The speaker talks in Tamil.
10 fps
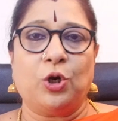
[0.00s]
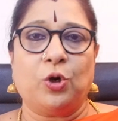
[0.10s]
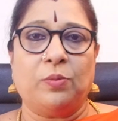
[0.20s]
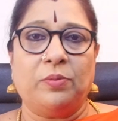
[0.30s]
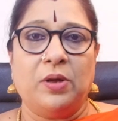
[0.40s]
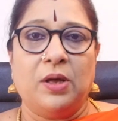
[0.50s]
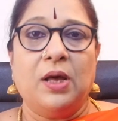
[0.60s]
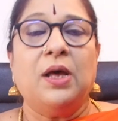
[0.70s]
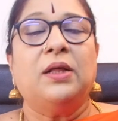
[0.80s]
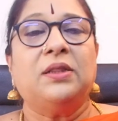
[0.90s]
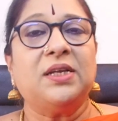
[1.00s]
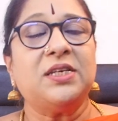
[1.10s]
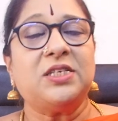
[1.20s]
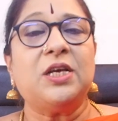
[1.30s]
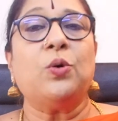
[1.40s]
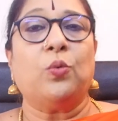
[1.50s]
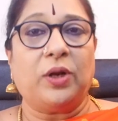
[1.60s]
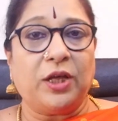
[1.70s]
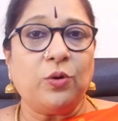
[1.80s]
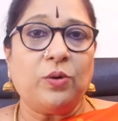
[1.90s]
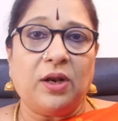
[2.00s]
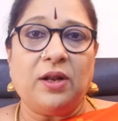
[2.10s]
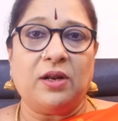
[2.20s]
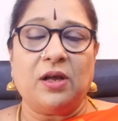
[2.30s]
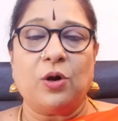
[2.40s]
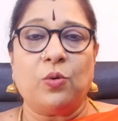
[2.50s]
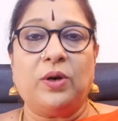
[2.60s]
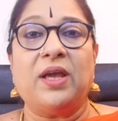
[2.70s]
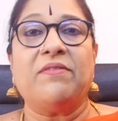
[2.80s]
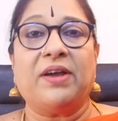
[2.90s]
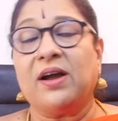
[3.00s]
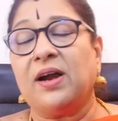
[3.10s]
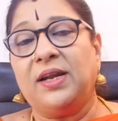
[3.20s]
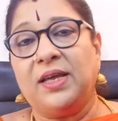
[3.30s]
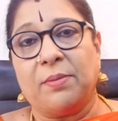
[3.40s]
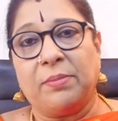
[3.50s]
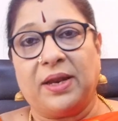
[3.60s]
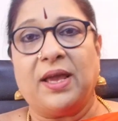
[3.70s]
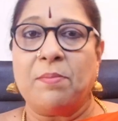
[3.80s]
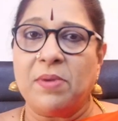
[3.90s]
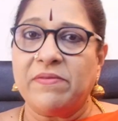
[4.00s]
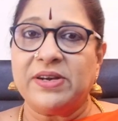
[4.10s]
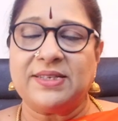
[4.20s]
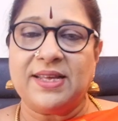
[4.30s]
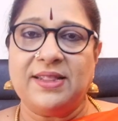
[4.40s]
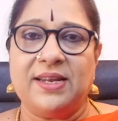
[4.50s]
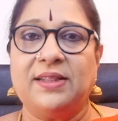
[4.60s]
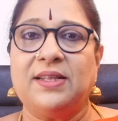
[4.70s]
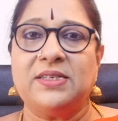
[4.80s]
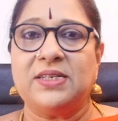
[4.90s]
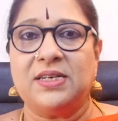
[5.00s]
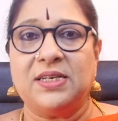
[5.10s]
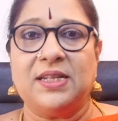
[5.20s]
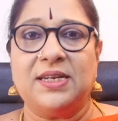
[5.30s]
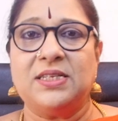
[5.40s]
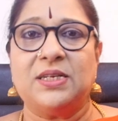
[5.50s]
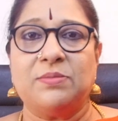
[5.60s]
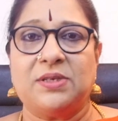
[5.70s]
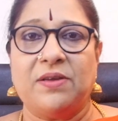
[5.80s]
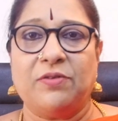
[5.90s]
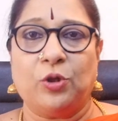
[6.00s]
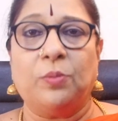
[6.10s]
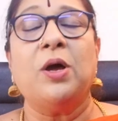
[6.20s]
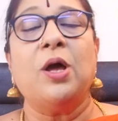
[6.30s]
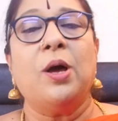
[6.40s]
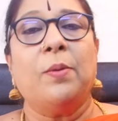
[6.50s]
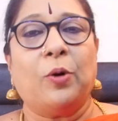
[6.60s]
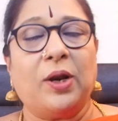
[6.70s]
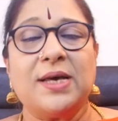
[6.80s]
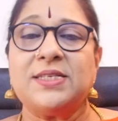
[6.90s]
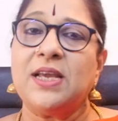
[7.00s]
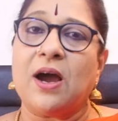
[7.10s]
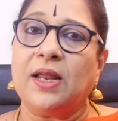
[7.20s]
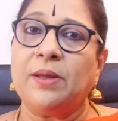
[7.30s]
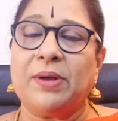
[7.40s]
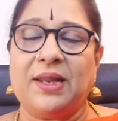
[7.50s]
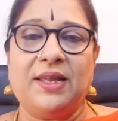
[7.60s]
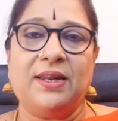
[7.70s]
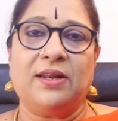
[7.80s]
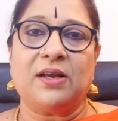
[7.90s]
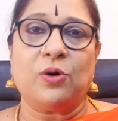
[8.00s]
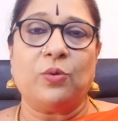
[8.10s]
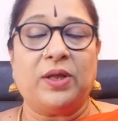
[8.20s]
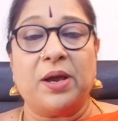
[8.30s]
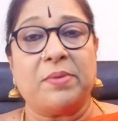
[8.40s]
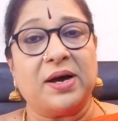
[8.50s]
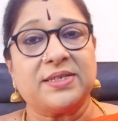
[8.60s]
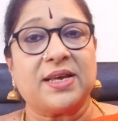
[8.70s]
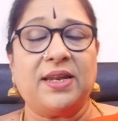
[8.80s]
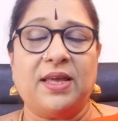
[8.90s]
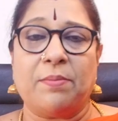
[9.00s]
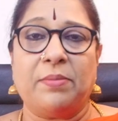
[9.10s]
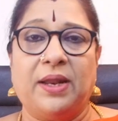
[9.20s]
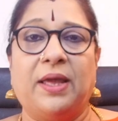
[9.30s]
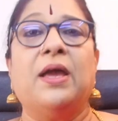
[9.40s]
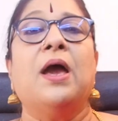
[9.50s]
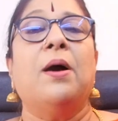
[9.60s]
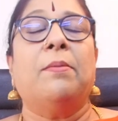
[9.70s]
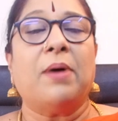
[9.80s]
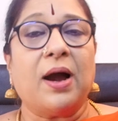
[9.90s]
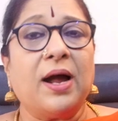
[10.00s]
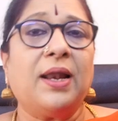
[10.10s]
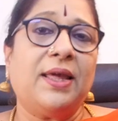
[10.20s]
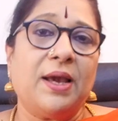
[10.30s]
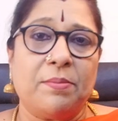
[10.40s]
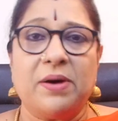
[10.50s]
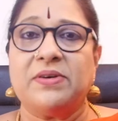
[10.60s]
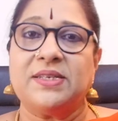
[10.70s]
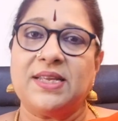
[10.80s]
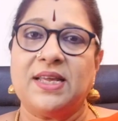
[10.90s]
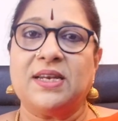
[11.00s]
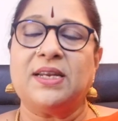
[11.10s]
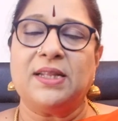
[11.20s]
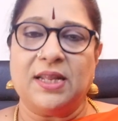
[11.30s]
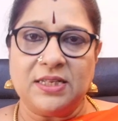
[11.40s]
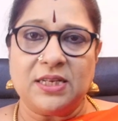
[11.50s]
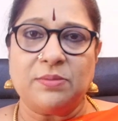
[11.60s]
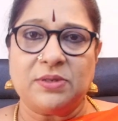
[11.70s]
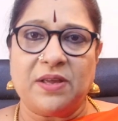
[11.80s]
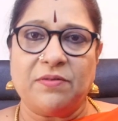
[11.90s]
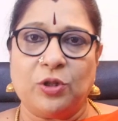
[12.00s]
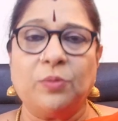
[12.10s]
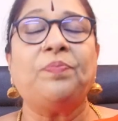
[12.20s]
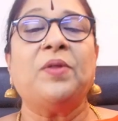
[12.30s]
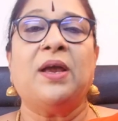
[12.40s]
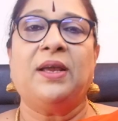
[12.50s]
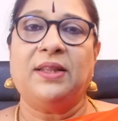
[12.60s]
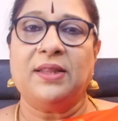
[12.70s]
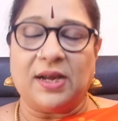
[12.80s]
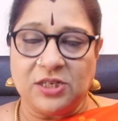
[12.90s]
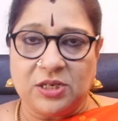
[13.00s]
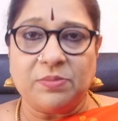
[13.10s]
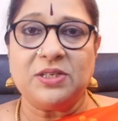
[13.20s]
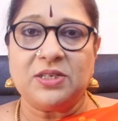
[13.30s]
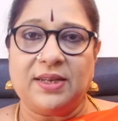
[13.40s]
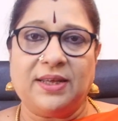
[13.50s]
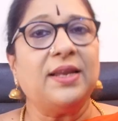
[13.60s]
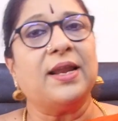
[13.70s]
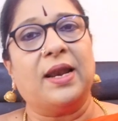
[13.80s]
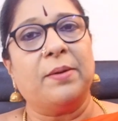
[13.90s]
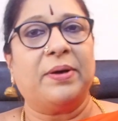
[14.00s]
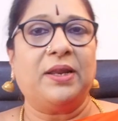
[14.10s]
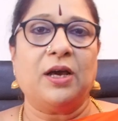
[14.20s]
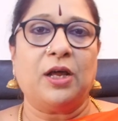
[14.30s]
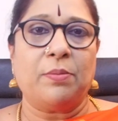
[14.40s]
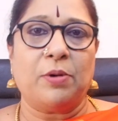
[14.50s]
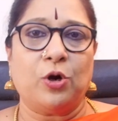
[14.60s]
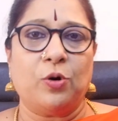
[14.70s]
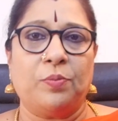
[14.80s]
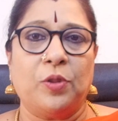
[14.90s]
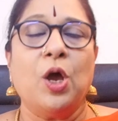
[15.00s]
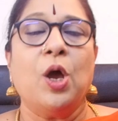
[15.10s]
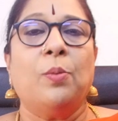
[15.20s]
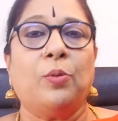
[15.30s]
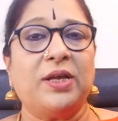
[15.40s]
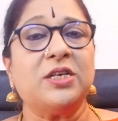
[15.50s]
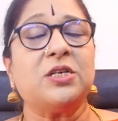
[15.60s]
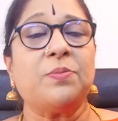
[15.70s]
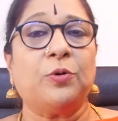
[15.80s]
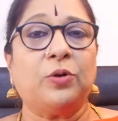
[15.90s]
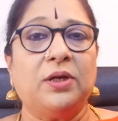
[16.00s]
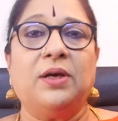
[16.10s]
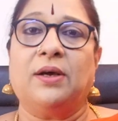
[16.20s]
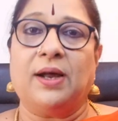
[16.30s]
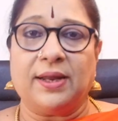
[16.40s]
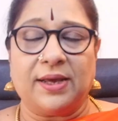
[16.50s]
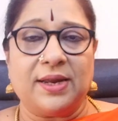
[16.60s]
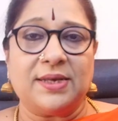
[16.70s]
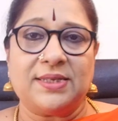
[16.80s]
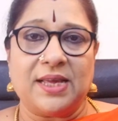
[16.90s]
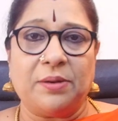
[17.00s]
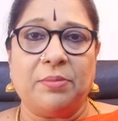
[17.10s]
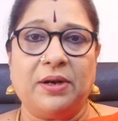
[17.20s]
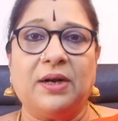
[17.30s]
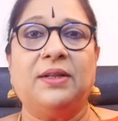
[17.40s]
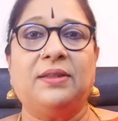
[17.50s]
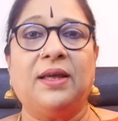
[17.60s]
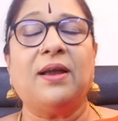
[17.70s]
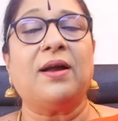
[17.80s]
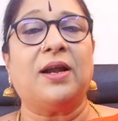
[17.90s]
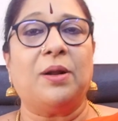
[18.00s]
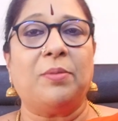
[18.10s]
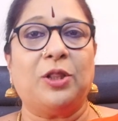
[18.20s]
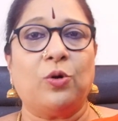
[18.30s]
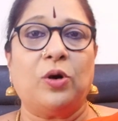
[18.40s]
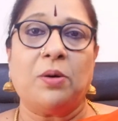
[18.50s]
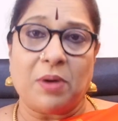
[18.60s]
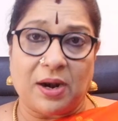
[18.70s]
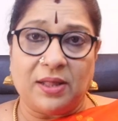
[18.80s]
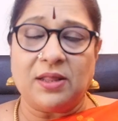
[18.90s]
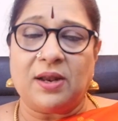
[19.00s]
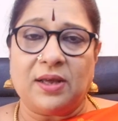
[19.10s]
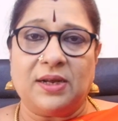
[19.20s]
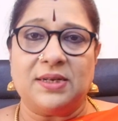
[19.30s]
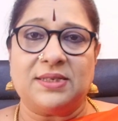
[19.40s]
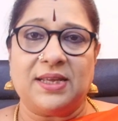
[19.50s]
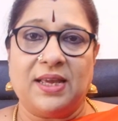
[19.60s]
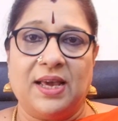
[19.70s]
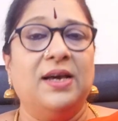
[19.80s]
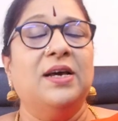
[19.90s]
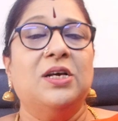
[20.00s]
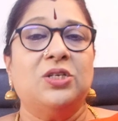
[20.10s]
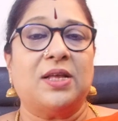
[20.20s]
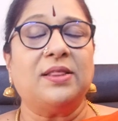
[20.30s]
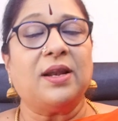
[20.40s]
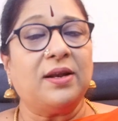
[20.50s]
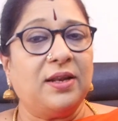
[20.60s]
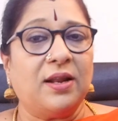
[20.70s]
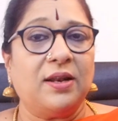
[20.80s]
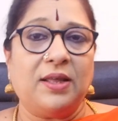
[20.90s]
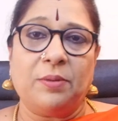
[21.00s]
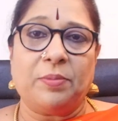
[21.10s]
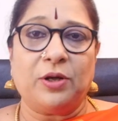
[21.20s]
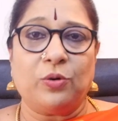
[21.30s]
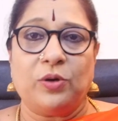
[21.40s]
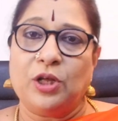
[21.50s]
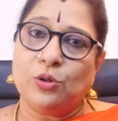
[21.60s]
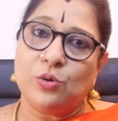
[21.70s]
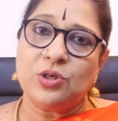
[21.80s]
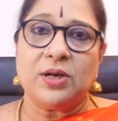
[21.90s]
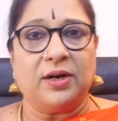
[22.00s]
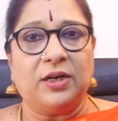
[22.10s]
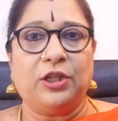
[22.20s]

இருக்கும் திருச்சி உறையூரில் இருக்கக்கூடிய வெக்காளி அம்மனை அமாவாசை தினத்தில் சென்று தரிசனம் செய்வதும் பொள்ளாச்சி ஆனமலையில் இருக்கக்கூடிய மாசாணி அம்மனை மகாலய அமாவாசை அன்று தரிசனம் செய்வதும் இந்த அஷ்டம சனிக்கு நல்ல பரிகாரமாகும் முயன்ற போது கடகராசி அன்பர்கள் திங்கக்கிழமை தோணும் அன்னதானங்கள் செய்ய சந்திரனினால் ஏற்படக்கூடிய தோஷங்கள்